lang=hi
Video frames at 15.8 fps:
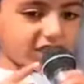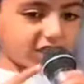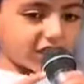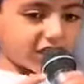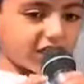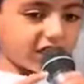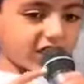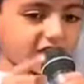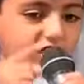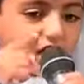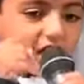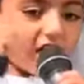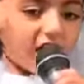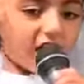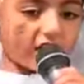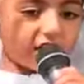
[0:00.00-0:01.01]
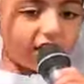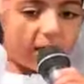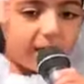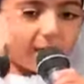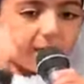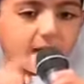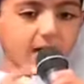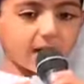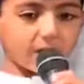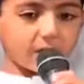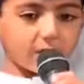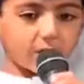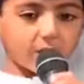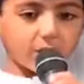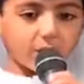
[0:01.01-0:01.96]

चरित्र का निर्माण हो